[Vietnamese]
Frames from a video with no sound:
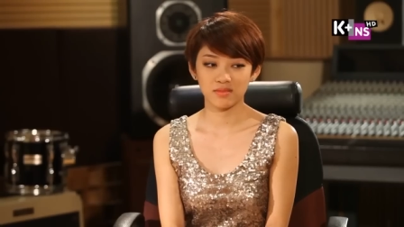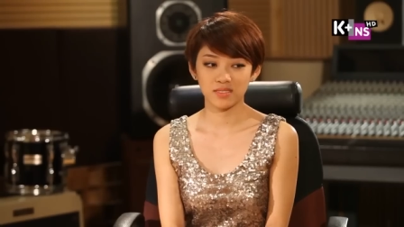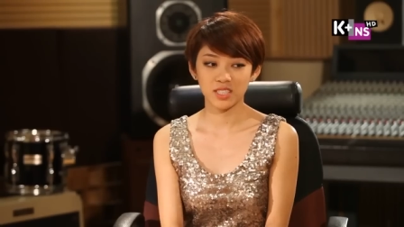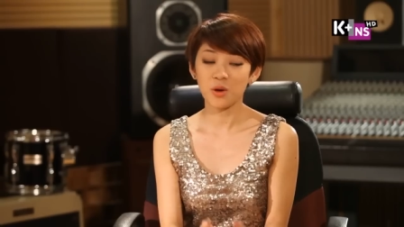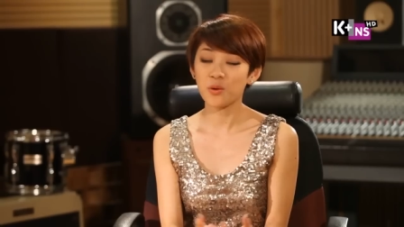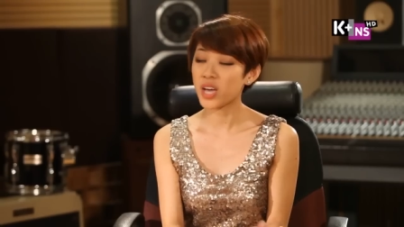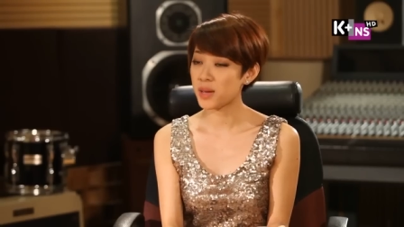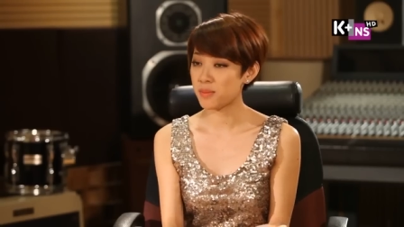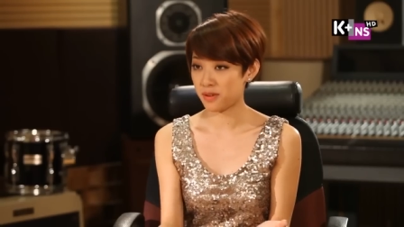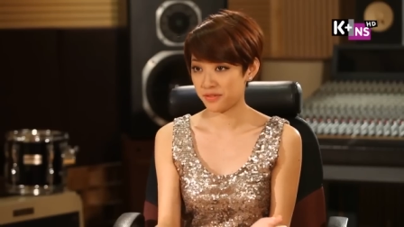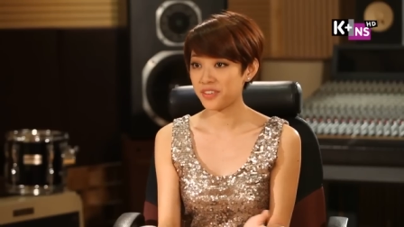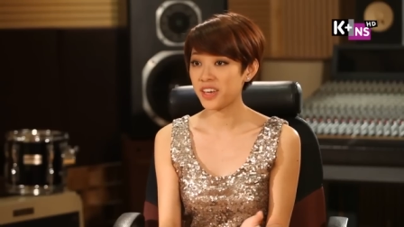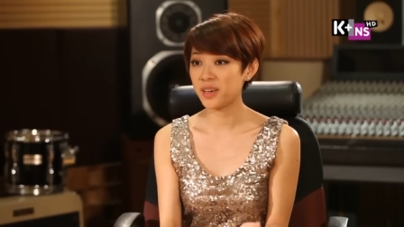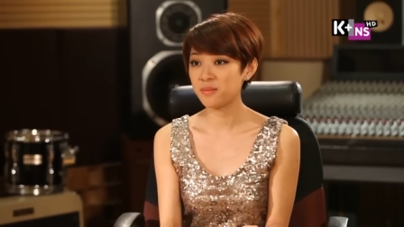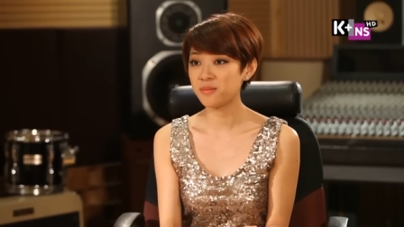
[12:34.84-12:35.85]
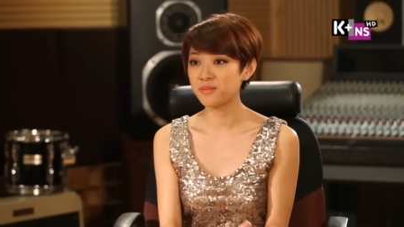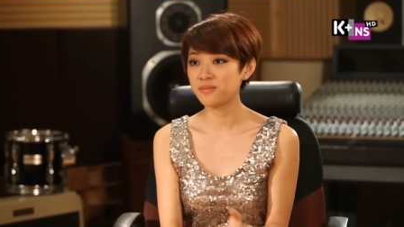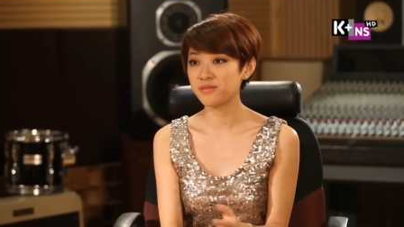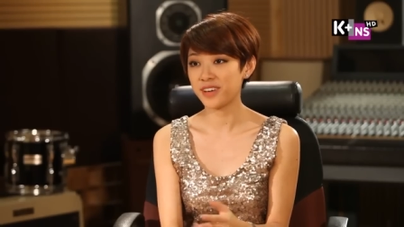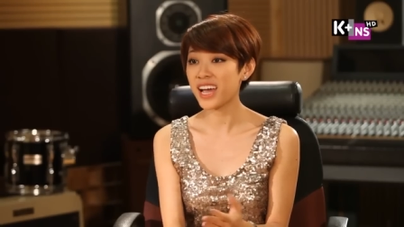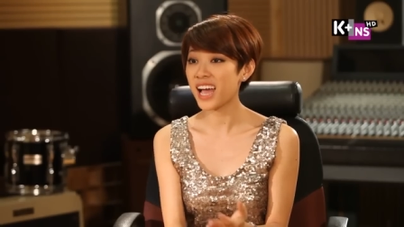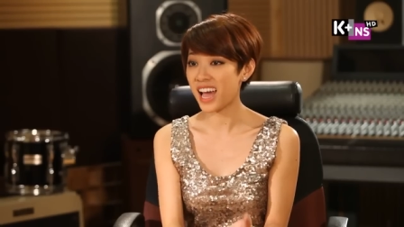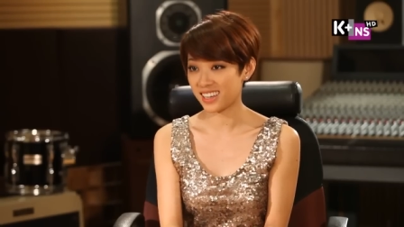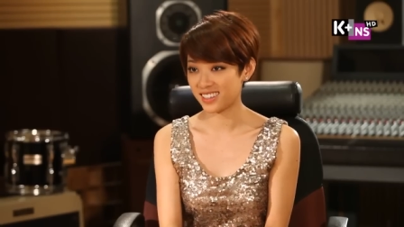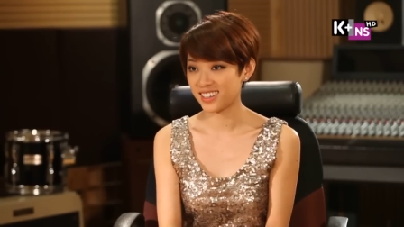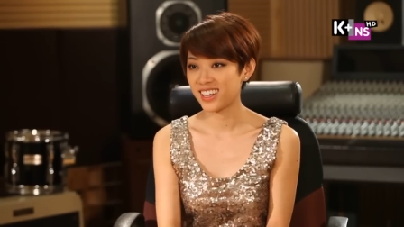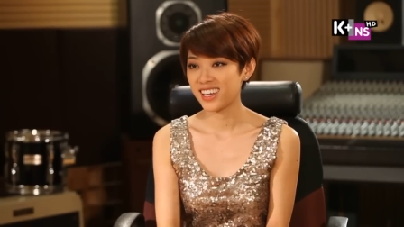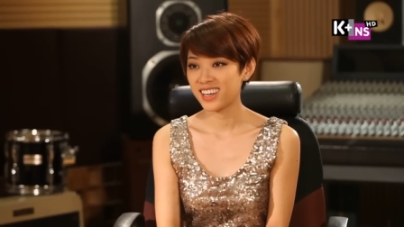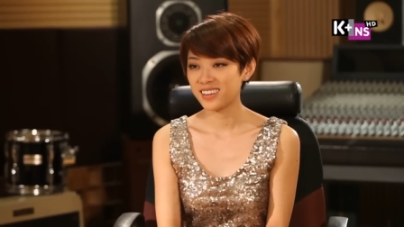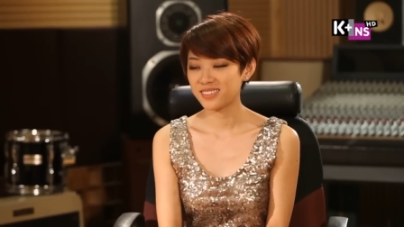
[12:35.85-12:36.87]
sau khi mà phim phát hành
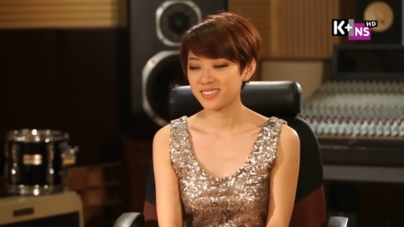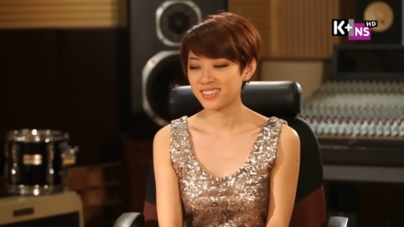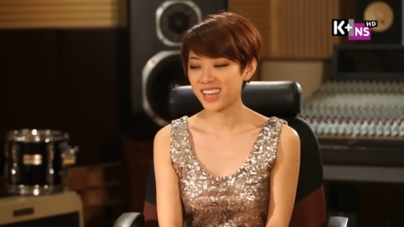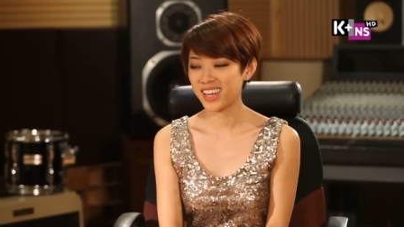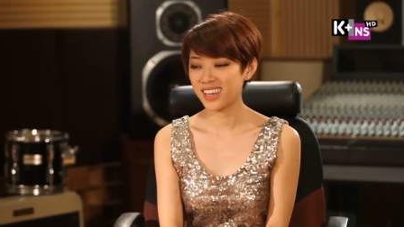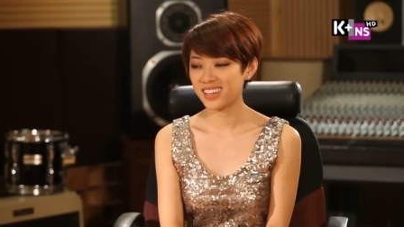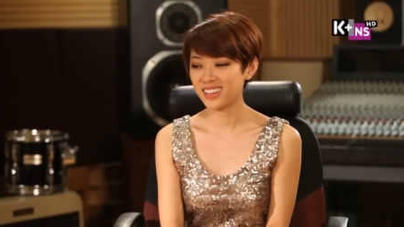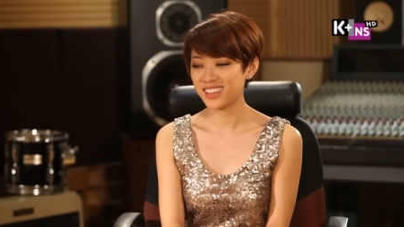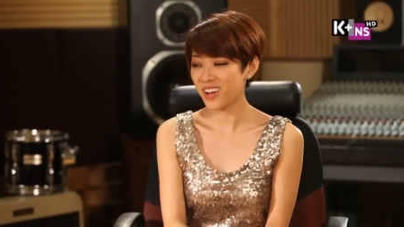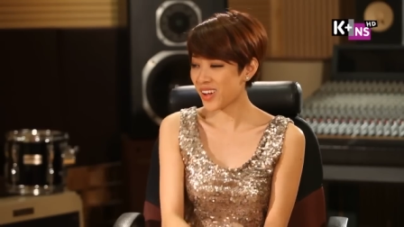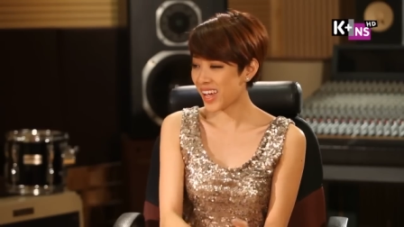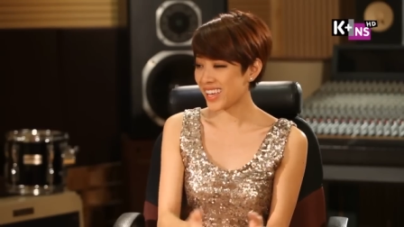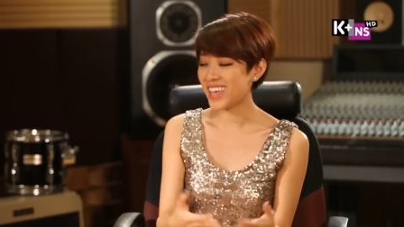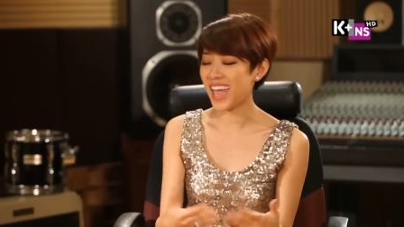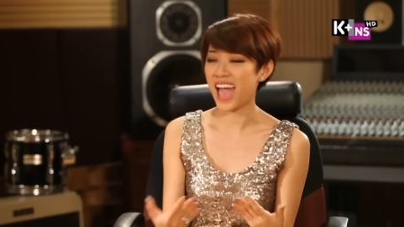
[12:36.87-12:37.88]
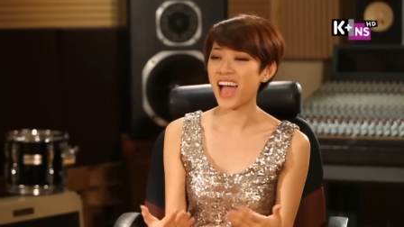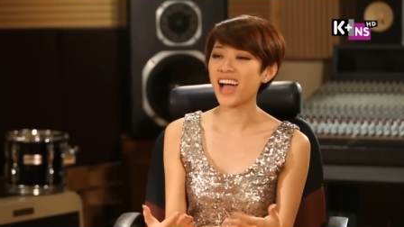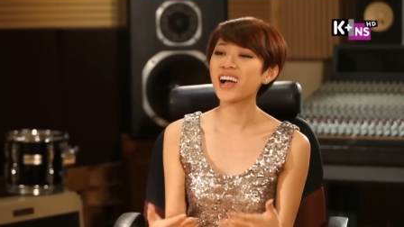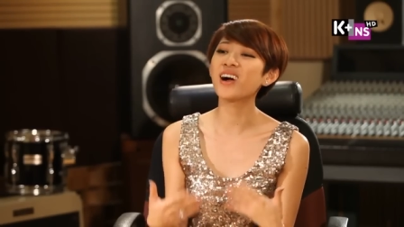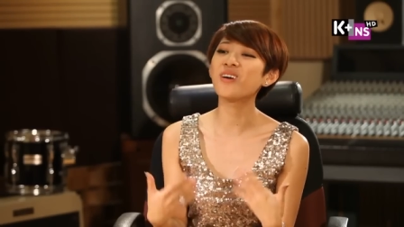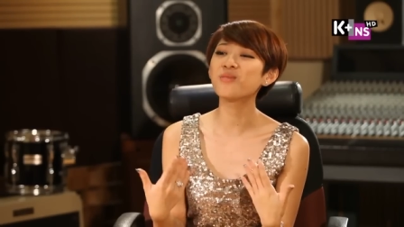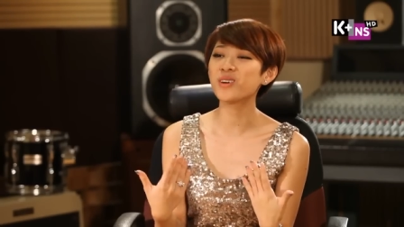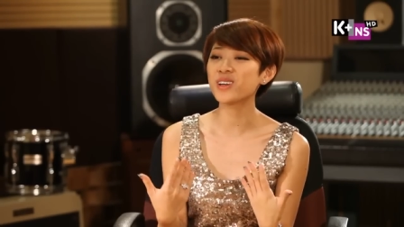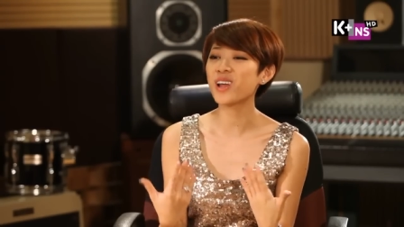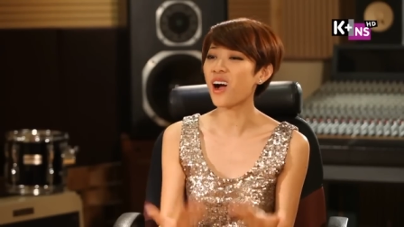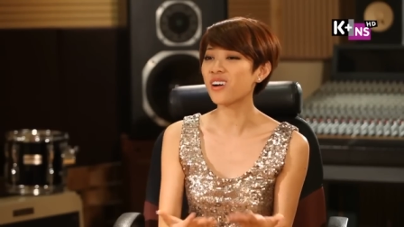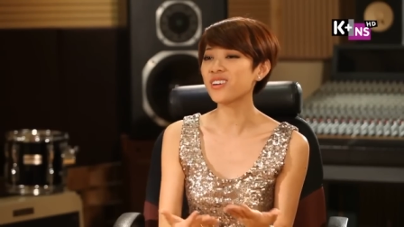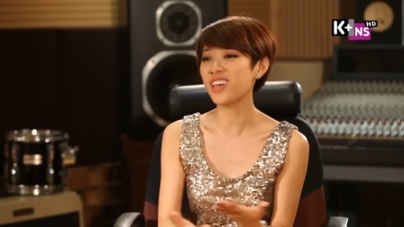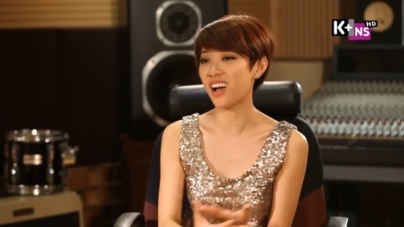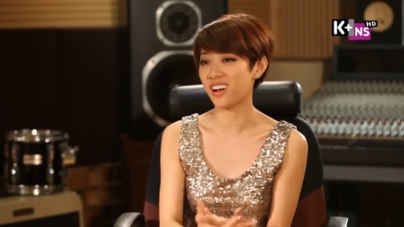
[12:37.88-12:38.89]
thì nếu khán giả không có
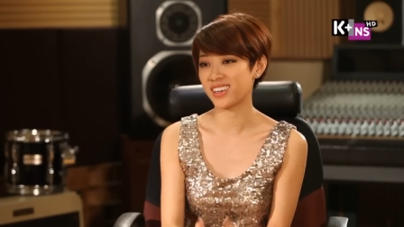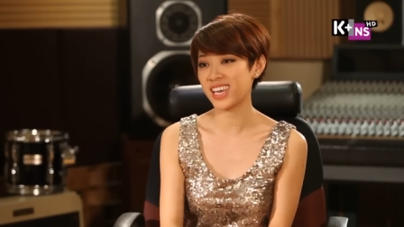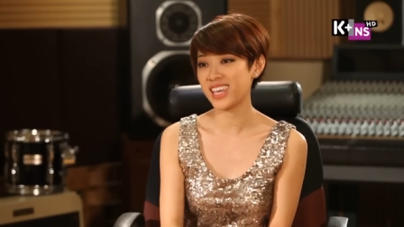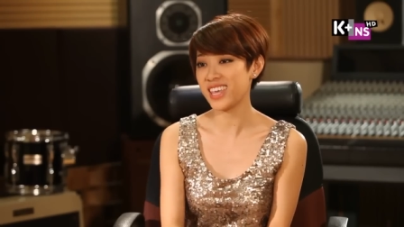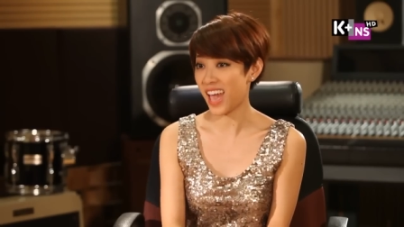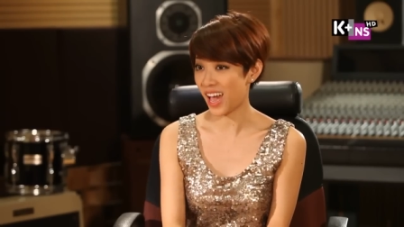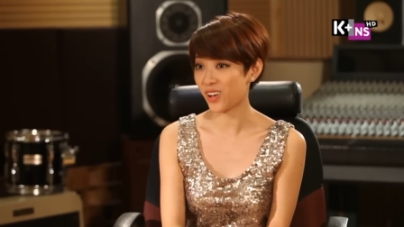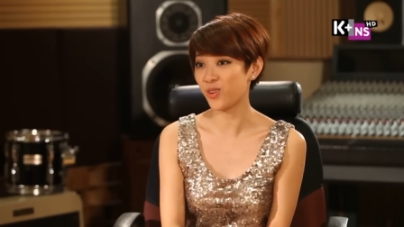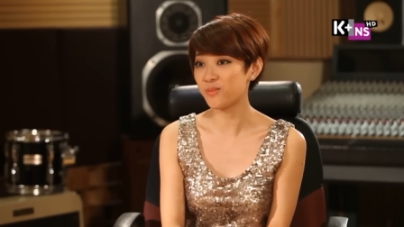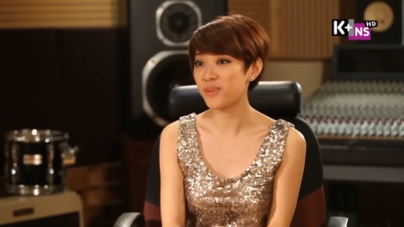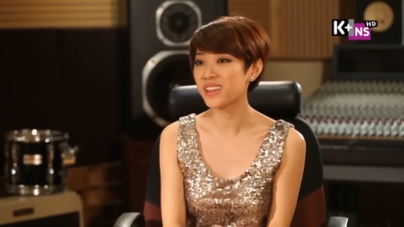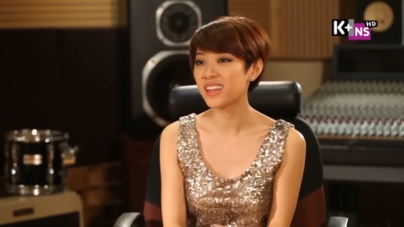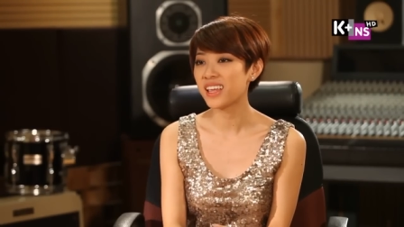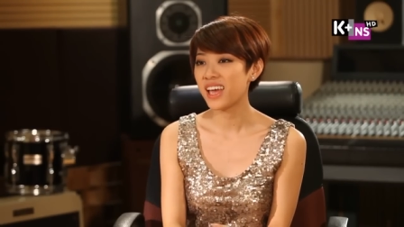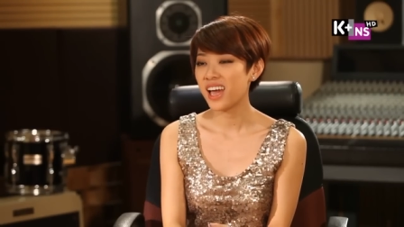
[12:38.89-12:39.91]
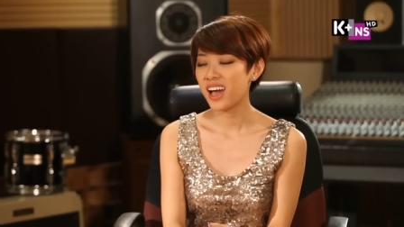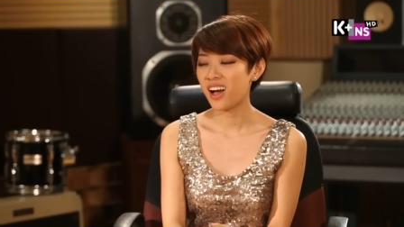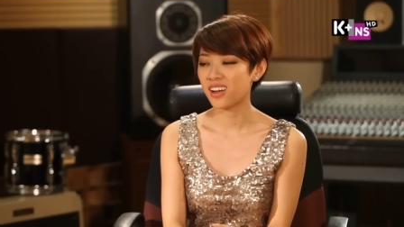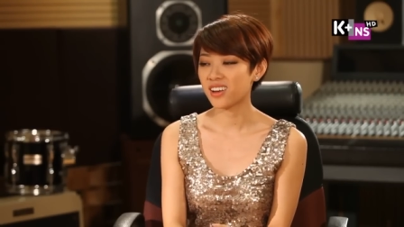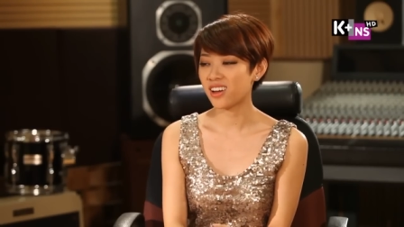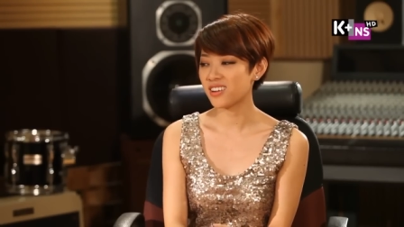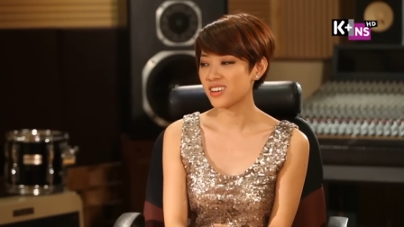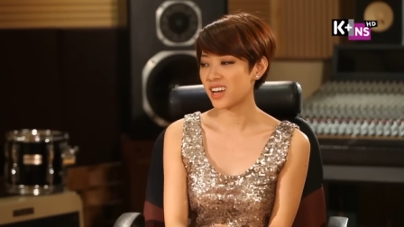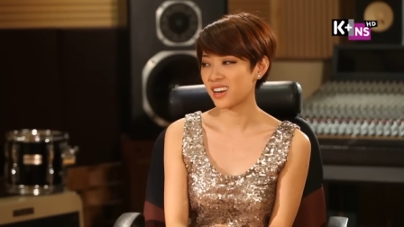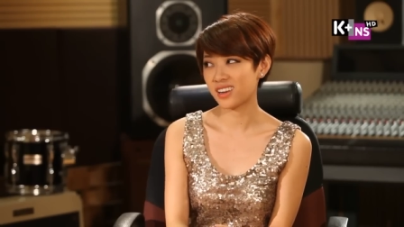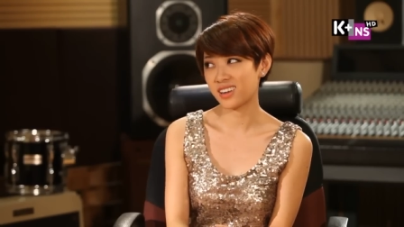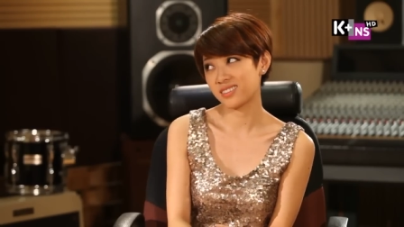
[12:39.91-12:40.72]
đón nhận cái nhạc của mình họ nói rằng